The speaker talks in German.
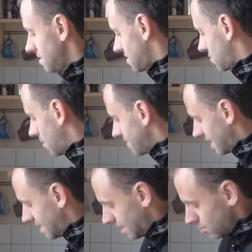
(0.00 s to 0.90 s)
Jetzt kommt
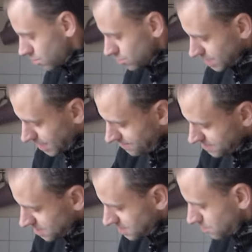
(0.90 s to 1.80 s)
der Lauch und die
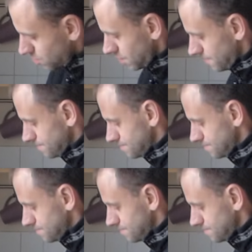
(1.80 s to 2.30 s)
Äpfel dazu.